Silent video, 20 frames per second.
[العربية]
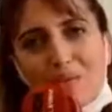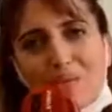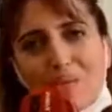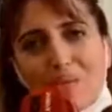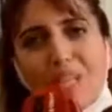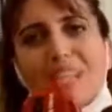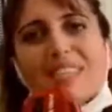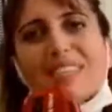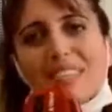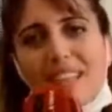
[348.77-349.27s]

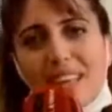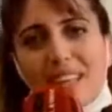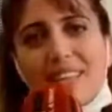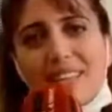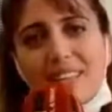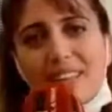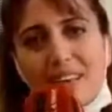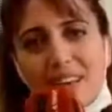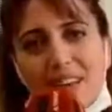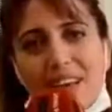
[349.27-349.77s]

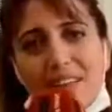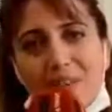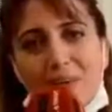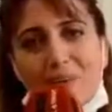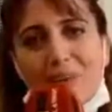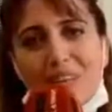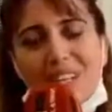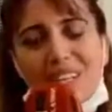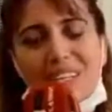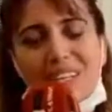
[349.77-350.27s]
بلساننا هذا
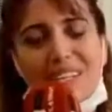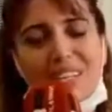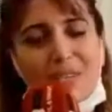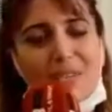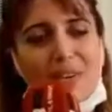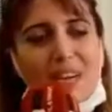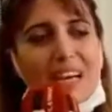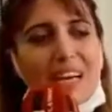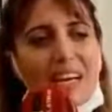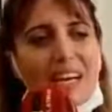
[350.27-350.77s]
هو
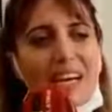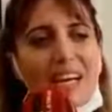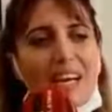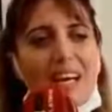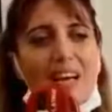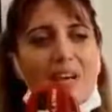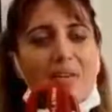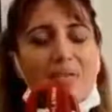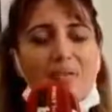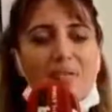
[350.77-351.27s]
الفرق
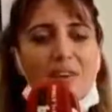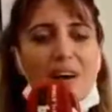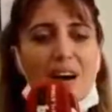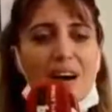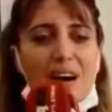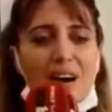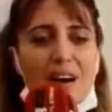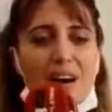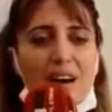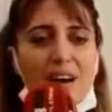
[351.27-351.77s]

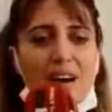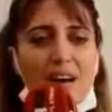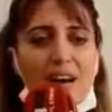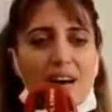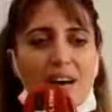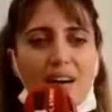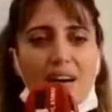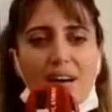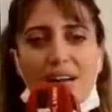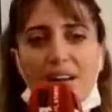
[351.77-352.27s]

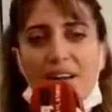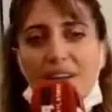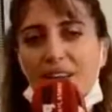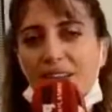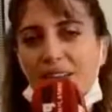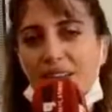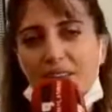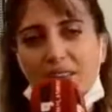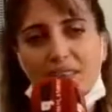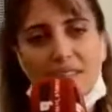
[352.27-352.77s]

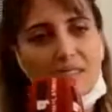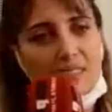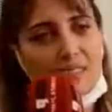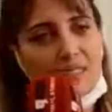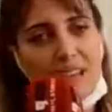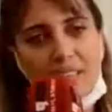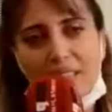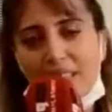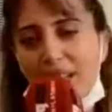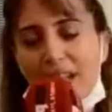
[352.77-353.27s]

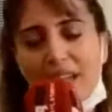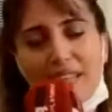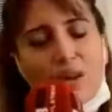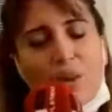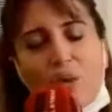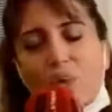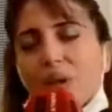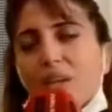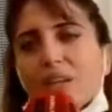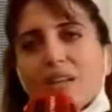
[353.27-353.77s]
فهذا آه، هذا
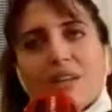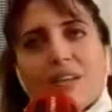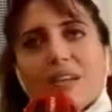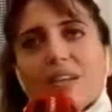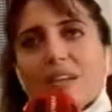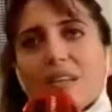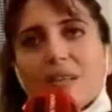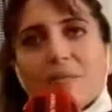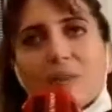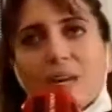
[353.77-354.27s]
هو
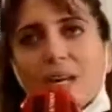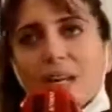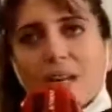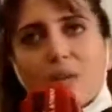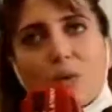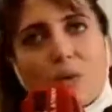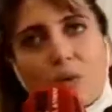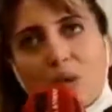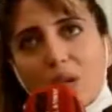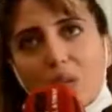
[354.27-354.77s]
اللي يمكن لي
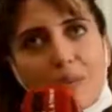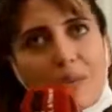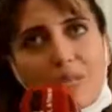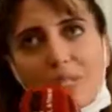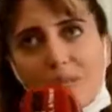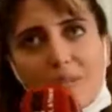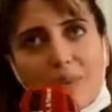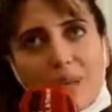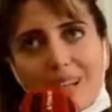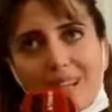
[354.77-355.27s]
نقول لك
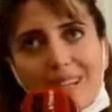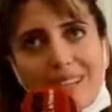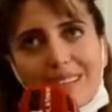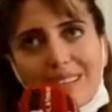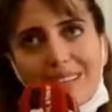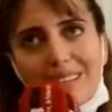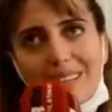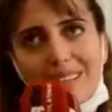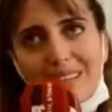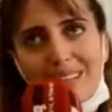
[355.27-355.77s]

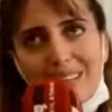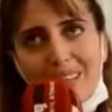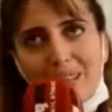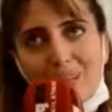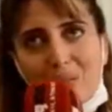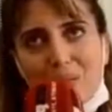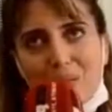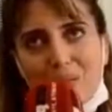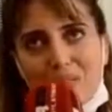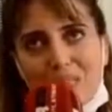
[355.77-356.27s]
بالنسبه
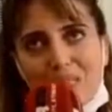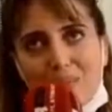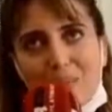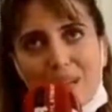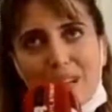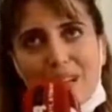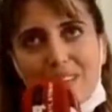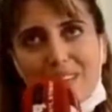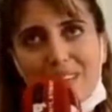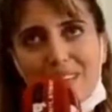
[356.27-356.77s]

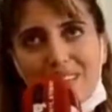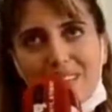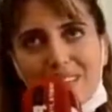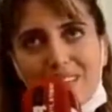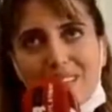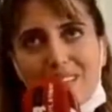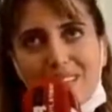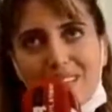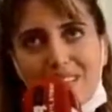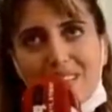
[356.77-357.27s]
بالنسبه
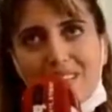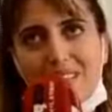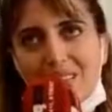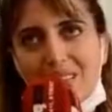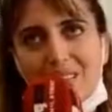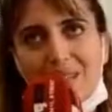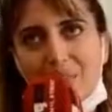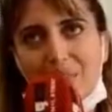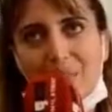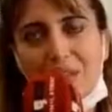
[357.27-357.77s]

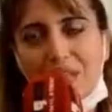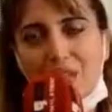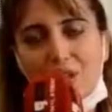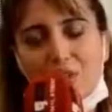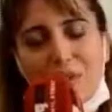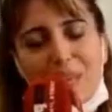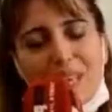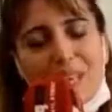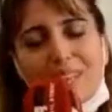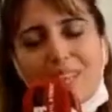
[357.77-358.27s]

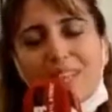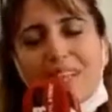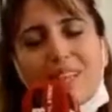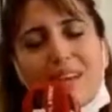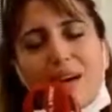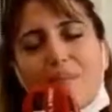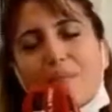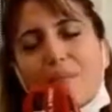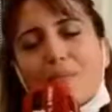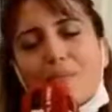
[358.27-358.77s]
للجمعيه
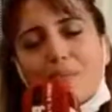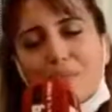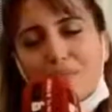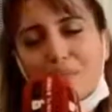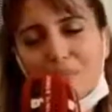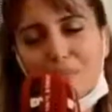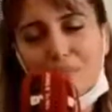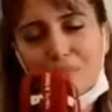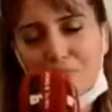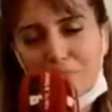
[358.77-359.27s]
ديالنا
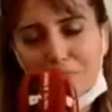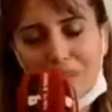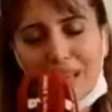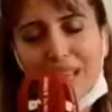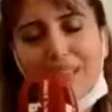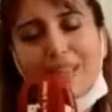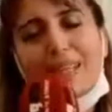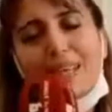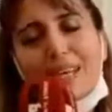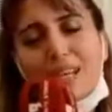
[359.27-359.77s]
ما
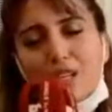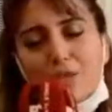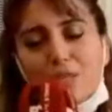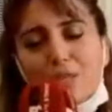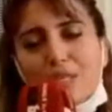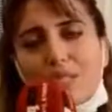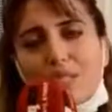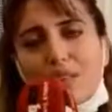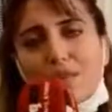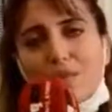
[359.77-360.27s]
كتدخلش
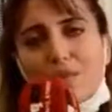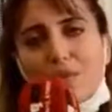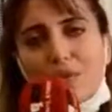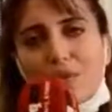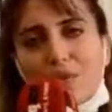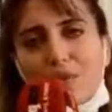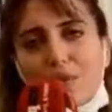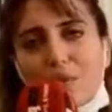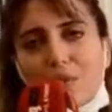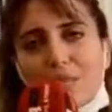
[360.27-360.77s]
بزاف
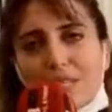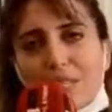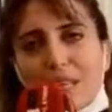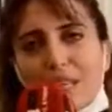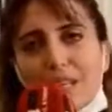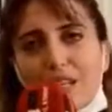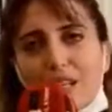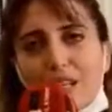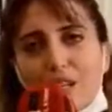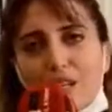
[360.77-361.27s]
في
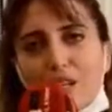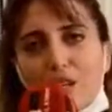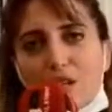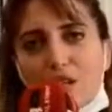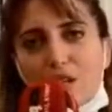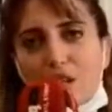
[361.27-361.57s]
المسائل